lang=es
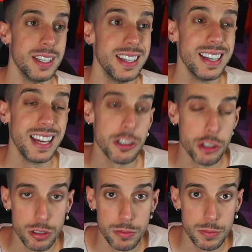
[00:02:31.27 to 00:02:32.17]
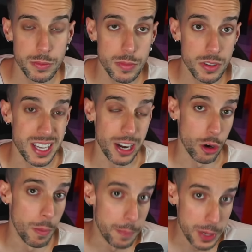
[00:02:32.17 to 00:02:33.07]
Eso se
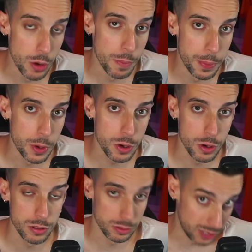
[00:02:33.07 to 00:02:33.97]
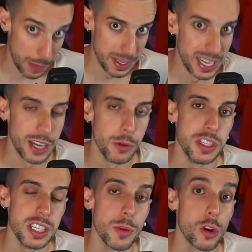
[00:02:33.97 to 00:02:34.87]
rompió un poco también en el
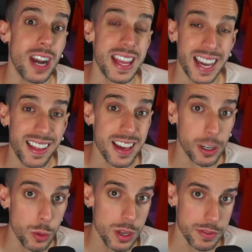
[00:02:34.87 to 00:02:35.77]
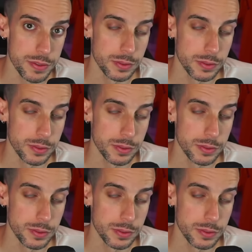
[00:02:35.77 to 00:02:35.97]
nuñismo con la llegada de Cruyff.